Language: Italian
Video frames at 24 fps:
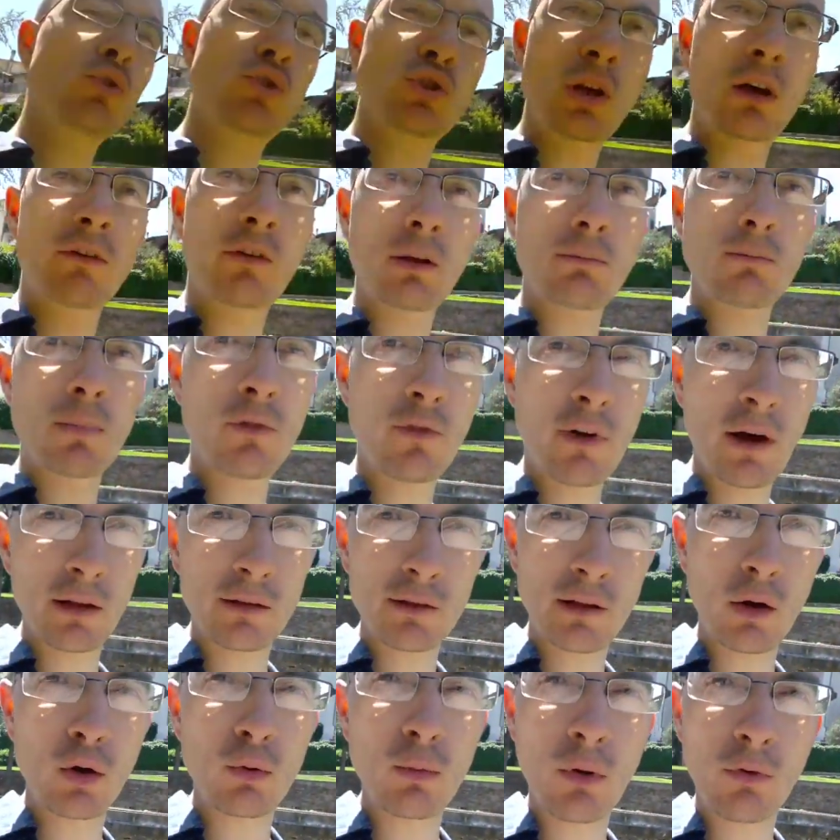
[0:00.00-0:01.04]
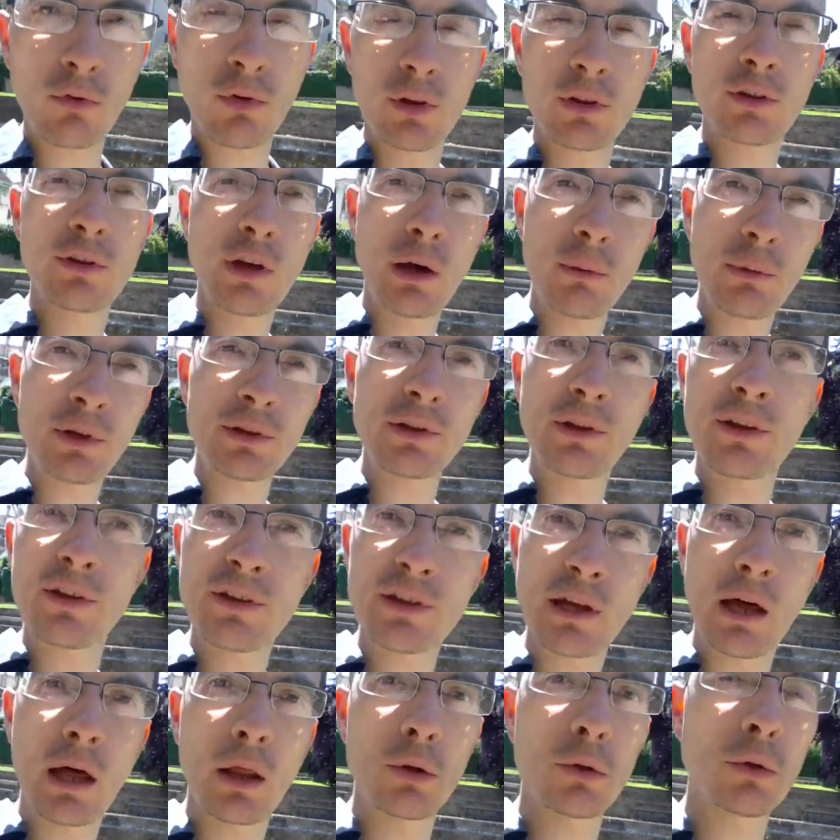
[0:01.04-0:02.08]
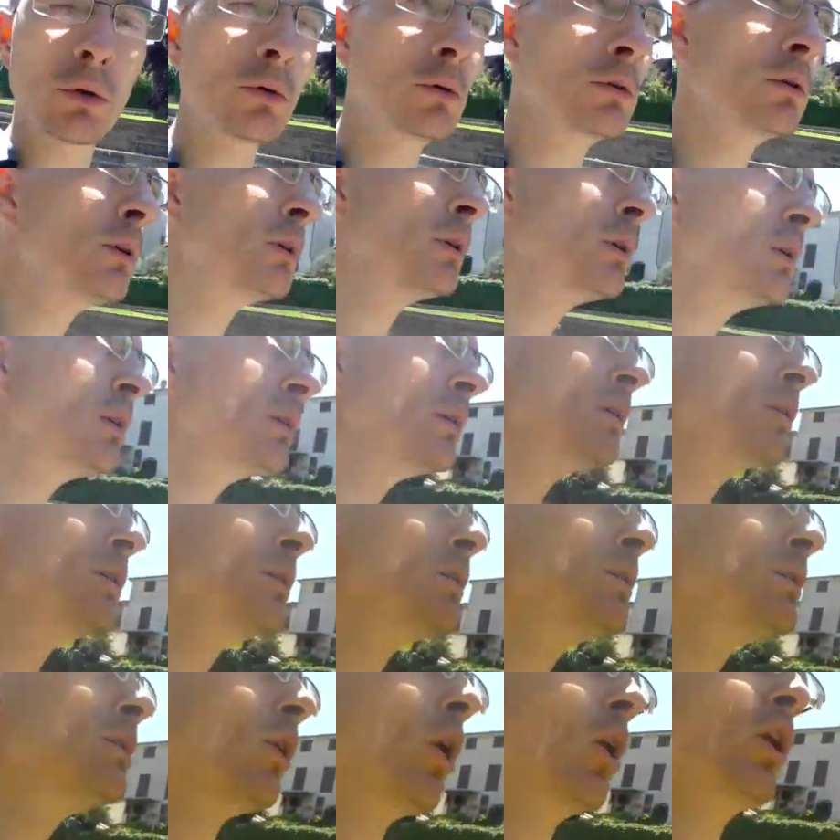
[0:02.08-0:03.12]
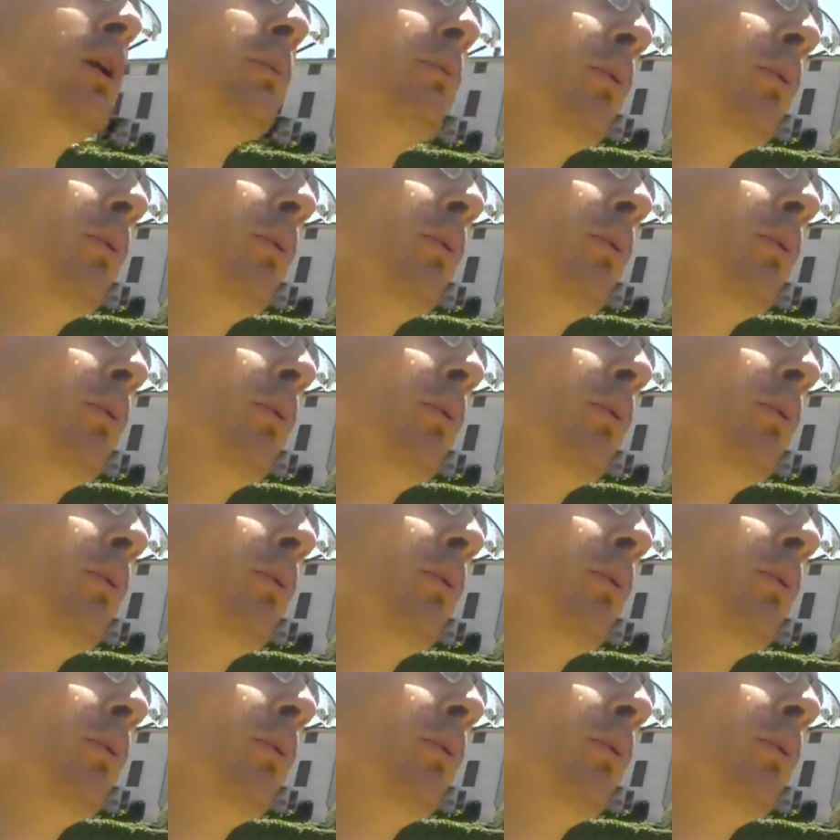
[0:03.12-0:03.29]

non ce l'avrebbe fatta come effettivamente è stato, ho